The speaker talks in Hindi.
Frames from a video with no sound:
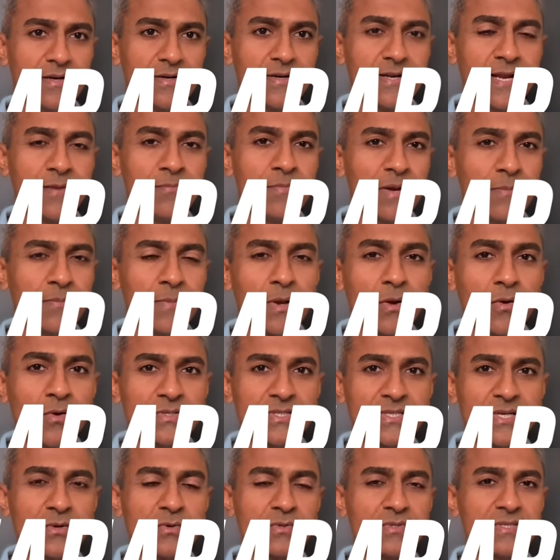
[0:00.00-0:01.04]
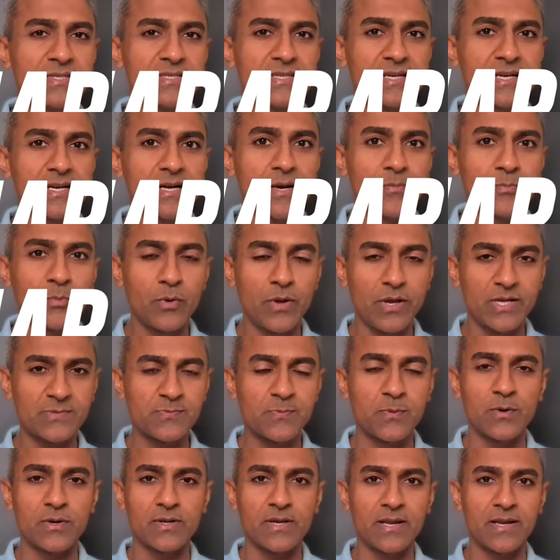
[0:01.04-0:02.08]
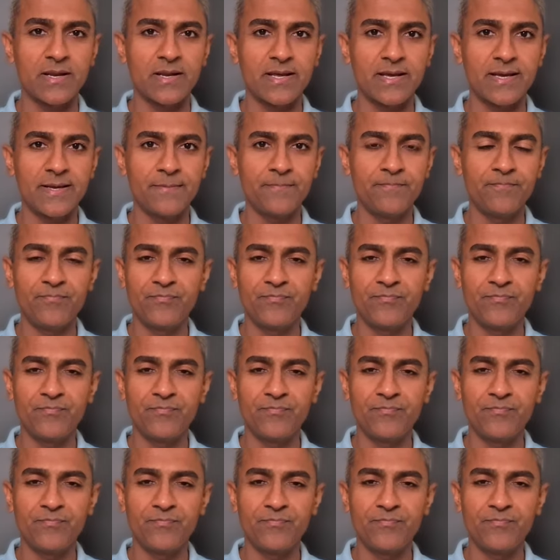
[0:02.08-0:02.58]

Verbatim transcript: डेनमार्क में कौन सी कौन सी जगह आपको एक्सप्लोर करना है